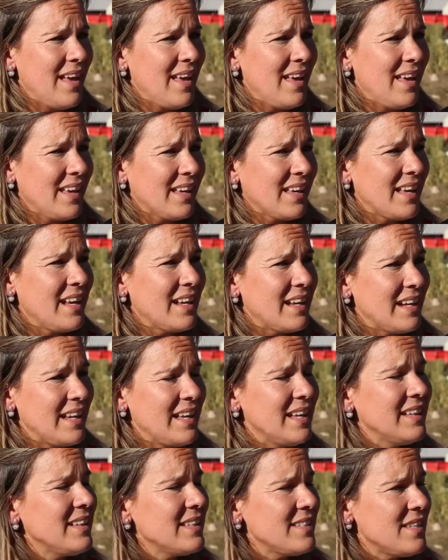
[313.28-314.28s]
es que el
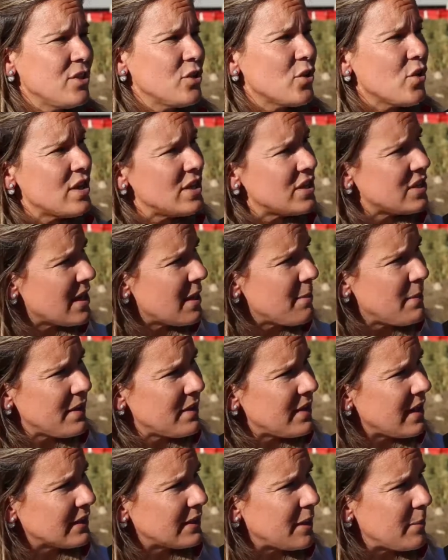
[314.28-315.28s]
cliente Citroën llama
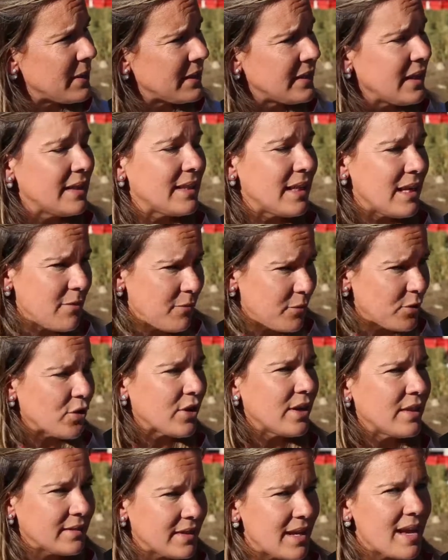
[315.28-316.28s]
directamente al teléfono
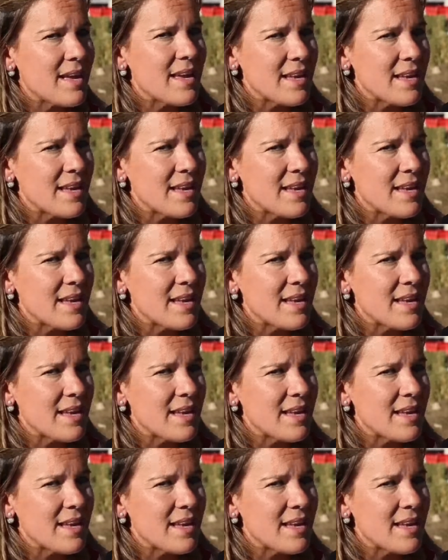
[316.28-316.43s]
que está